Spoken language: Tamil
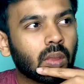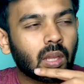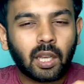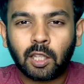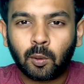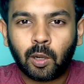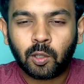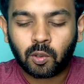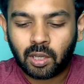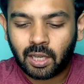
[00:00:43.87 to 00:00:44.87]
நான் இதுக்கு முன்னாடி
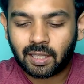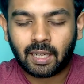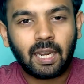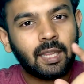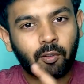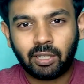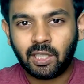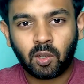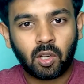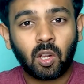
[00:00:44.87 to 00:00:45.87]
சொன்னான்னு தெரில இந்த
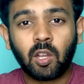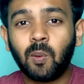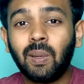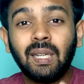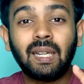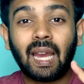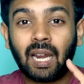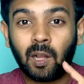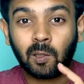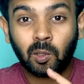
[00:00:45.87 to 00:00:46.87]
கொஷினோட டாக்குமெண்ட்
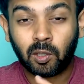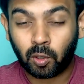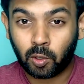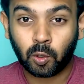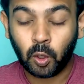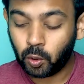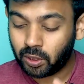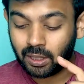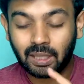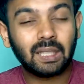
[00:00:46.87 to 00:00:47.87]
அண்ட் ஆல்சோ இதோட
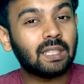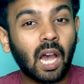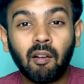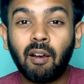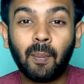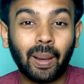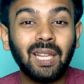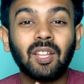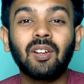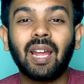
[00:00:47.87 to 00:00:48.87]
சொல்யூஷன் இன் ஜாவா
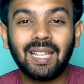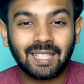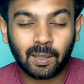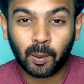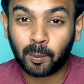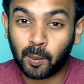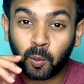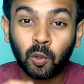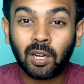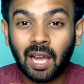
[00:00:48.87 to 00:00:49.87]
பைத்தான் அண்ட் சிபிபி
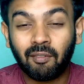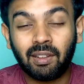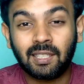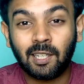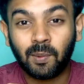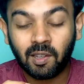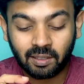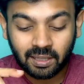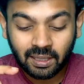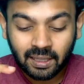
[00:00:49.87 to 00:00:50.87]
மூணு லாங்குவேஜ்லேயுமே
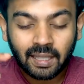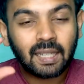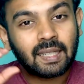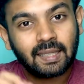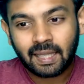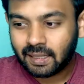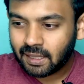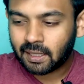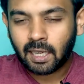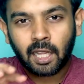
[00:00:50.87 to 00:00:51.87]
வந்து சேர்த்து
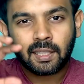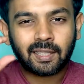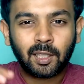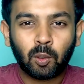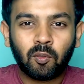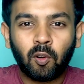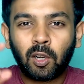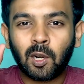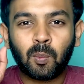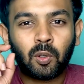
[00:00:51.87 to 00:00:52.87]
இது எல்லாத்தையும் சேர்த்து ஒரு
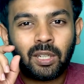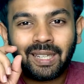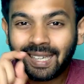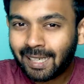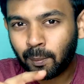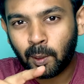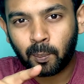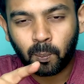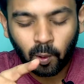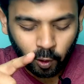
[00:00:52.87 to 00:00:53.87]
ஃபோல்டரில் போட்டு கீட்டப்பில்
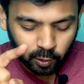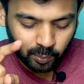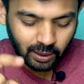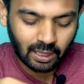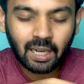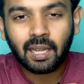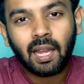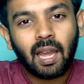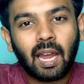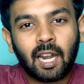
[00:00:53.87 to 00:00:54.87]
ஹோஸ்ட் பண்ணுறேன்
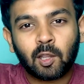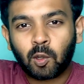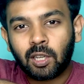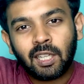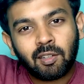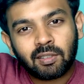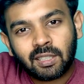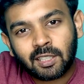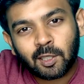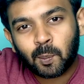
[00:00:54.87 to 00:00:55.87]
அண்ட் அதோட லிங்க்
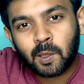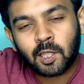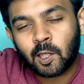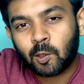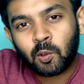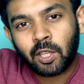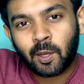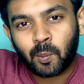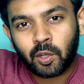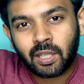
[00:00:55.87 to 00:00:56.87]
வந்து டிஸ்கிரிப்ஷனில் இருக்கும்
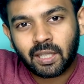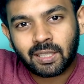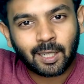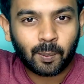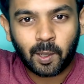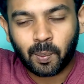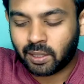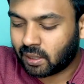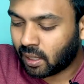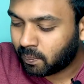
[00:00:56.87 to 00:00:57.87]
நீங்கள் போய் செக் பண்ணி
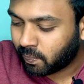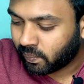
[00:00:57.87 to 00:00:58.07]
பார்த்துக்கலாம்